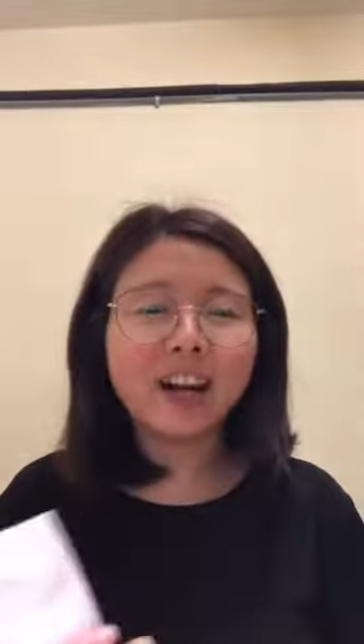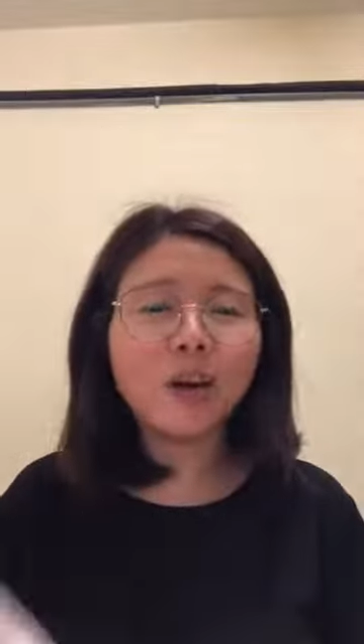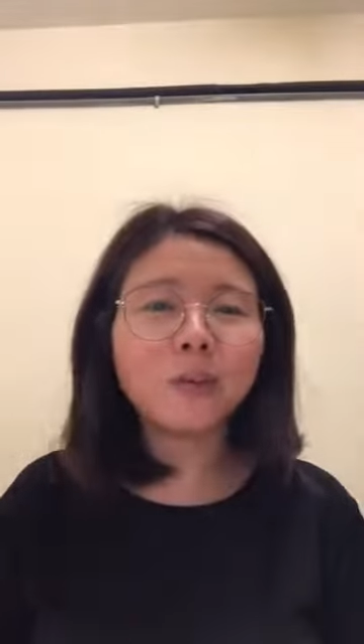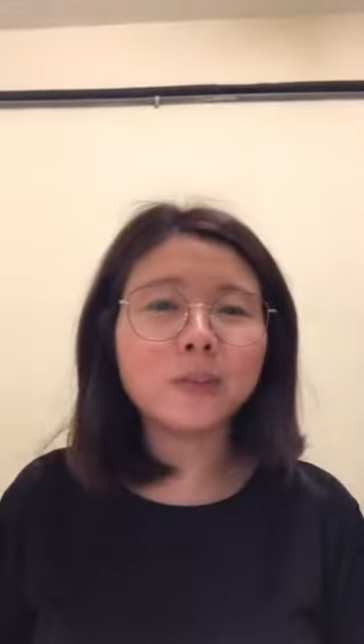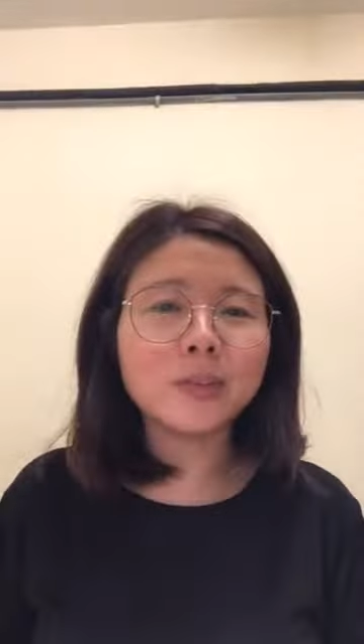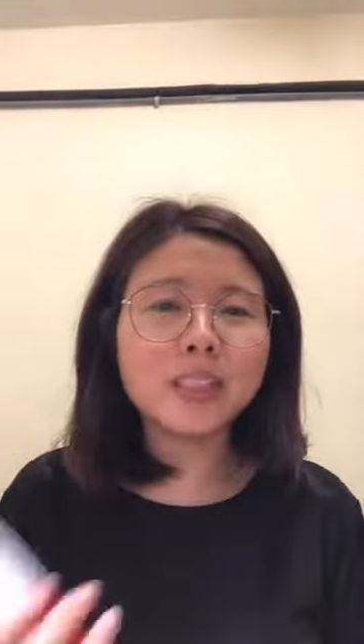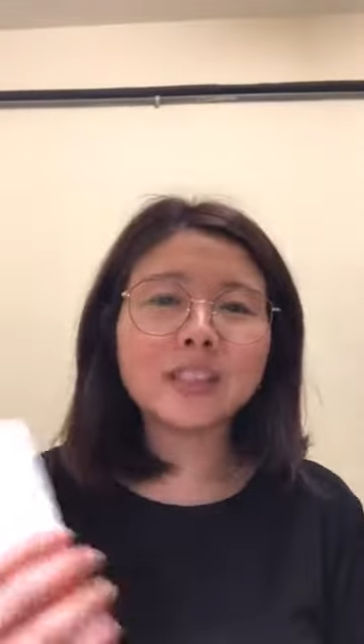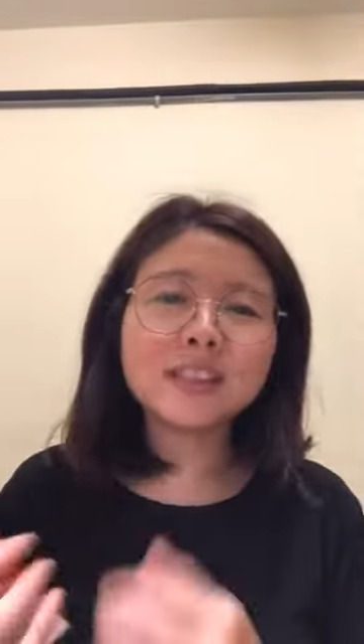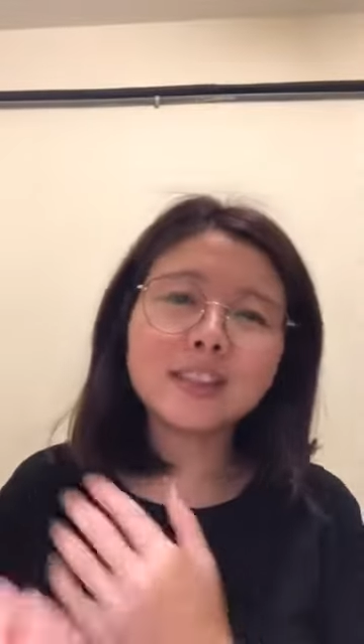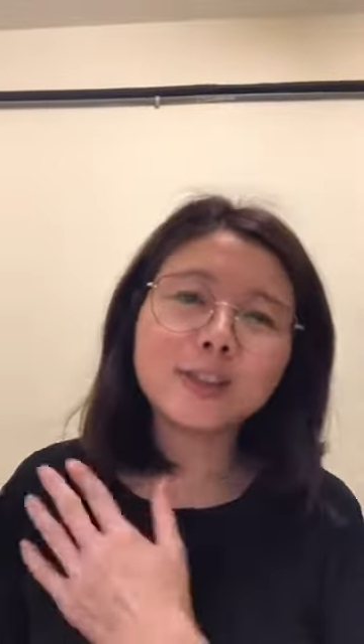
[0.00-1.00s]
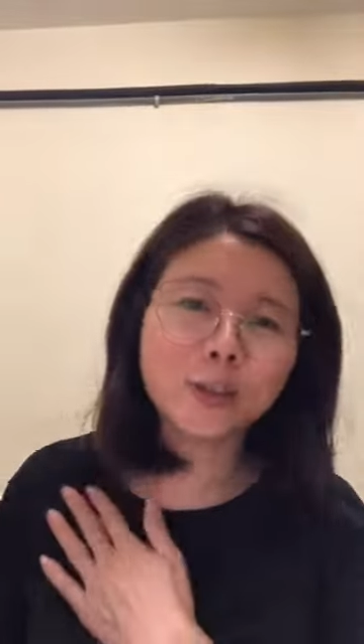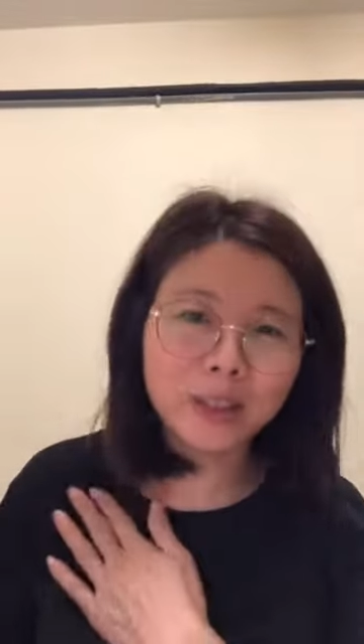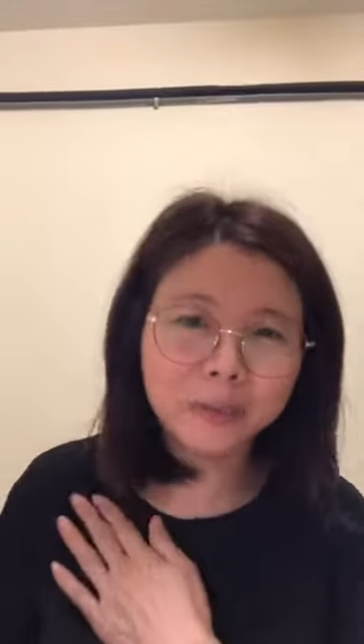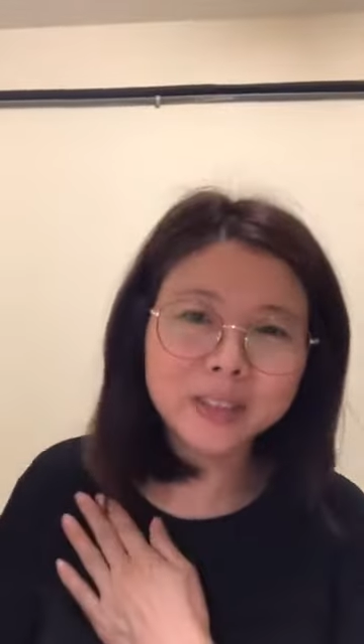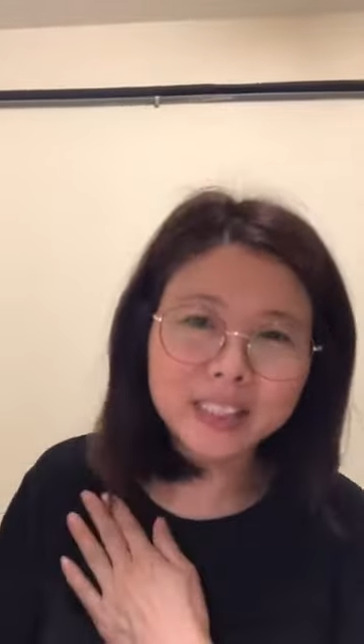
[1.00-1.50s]
然后我其实是
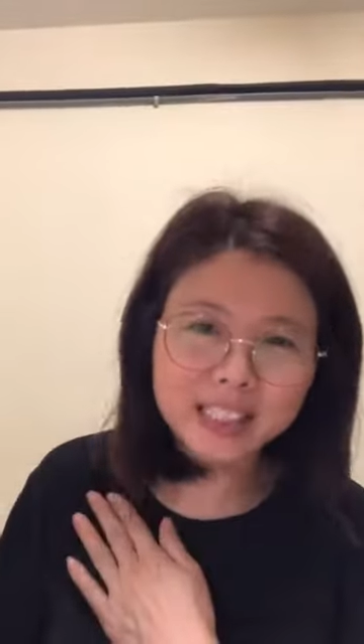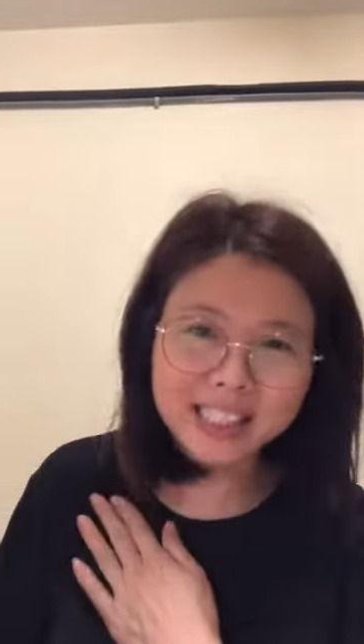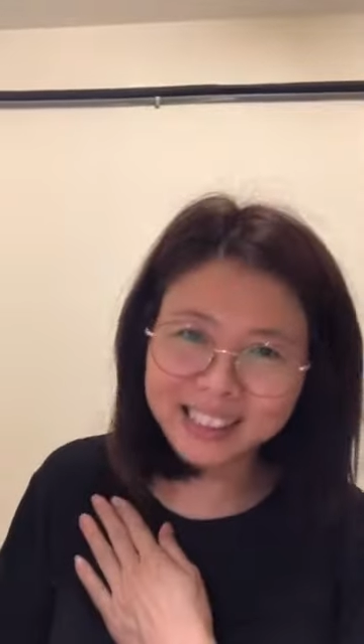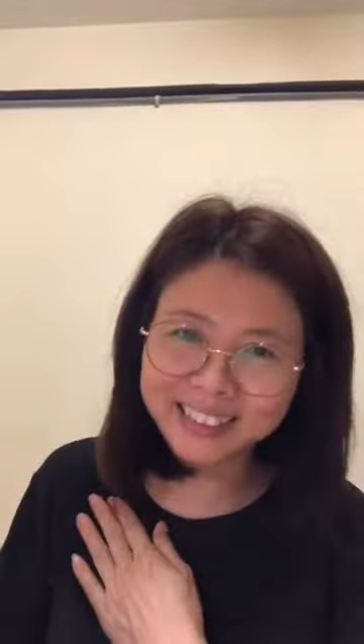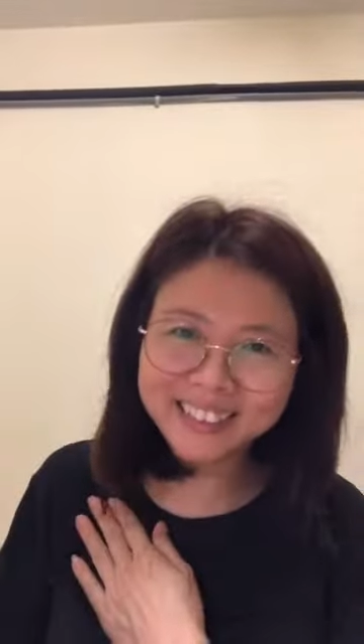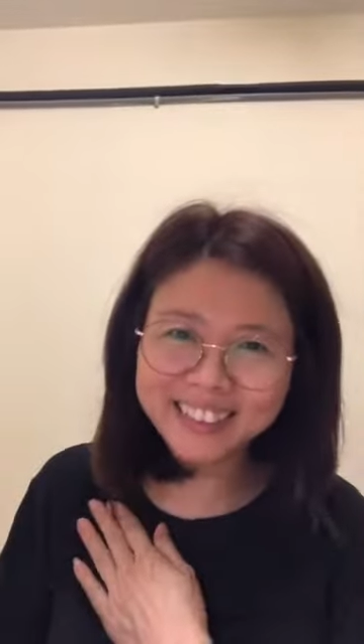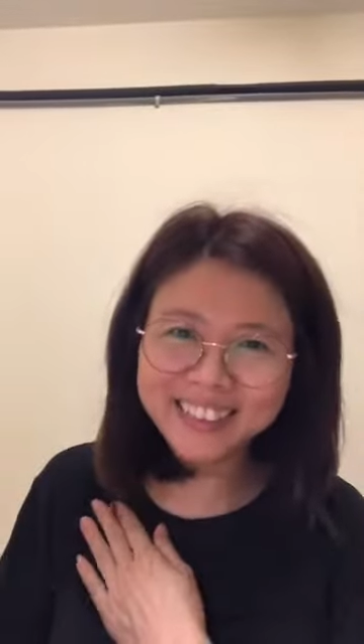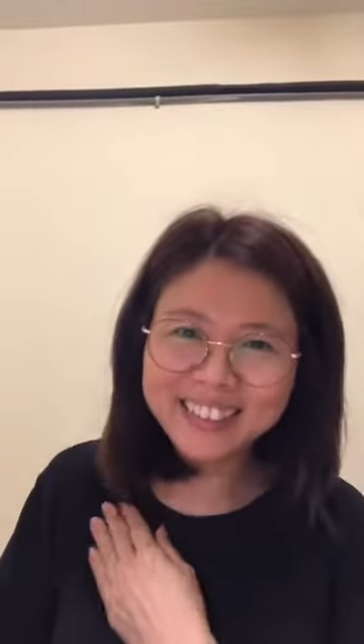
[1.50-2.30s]
送给我的心，